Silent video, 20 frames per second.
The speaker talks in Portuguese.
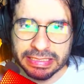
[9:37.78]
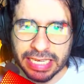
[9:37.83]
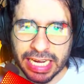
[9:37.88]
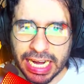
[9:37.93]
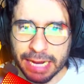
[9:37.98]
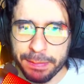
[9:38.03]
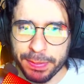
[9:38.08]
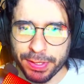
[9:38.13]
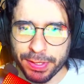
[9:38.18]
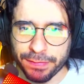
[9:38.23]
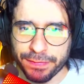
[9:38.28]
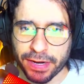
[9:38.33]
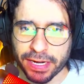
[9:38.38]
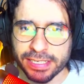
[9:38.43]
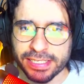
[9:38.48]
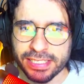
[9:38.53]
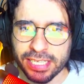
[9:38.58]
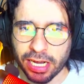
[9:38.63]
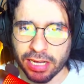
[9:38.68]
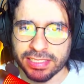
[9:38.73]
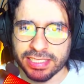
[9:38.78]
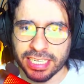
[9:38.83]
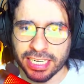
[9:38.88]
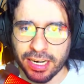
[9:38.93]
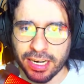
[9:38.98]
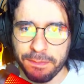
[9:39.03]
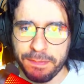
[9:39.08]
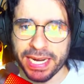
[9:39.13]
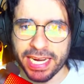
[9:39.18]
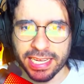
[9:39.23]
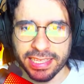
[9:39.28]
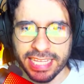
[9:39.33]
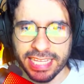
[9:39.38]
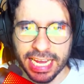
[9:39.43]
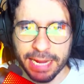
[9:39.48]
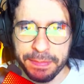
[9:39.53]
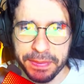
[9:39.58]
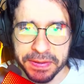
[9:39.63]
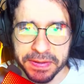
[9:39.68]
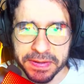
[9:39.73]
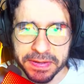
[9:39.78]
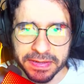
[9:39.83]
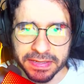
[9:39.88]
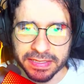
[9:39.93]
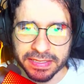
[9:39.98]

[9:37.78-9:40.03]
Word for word: Rápido, Frog Toaster, não perca tempo.